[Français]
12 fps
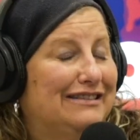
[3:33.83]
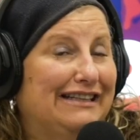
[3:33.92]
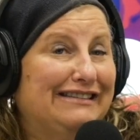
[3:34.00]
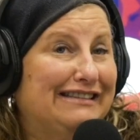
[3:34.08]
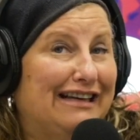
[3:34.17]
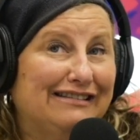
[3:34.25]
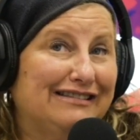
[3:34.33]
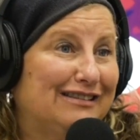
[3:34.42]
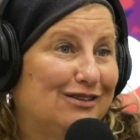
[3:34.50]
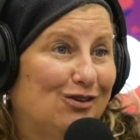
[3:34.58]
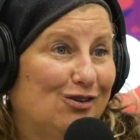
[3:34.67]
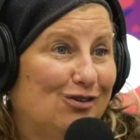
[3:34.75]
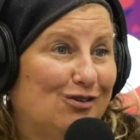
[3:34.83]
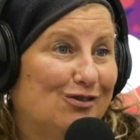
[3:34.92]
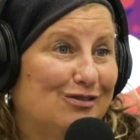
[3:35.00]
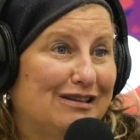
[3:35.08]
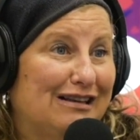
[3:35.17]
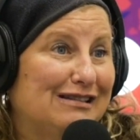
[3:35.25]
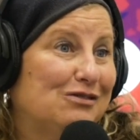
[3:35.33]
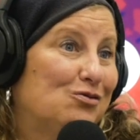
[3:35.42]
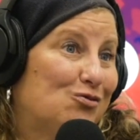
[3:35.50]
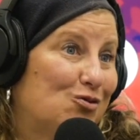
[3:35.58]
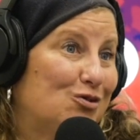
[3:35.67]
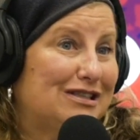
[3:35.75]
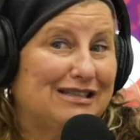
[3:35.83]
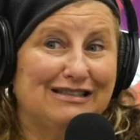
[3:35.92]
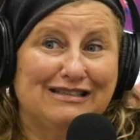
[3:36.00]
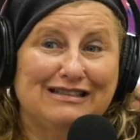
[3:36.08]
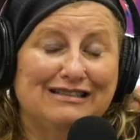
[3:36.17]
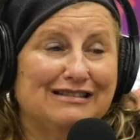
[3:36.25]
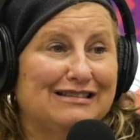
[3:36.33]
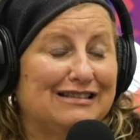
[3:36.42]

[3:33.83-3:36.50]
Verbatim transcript: ça, c'est assez, euh, assez nouveau. en fait, on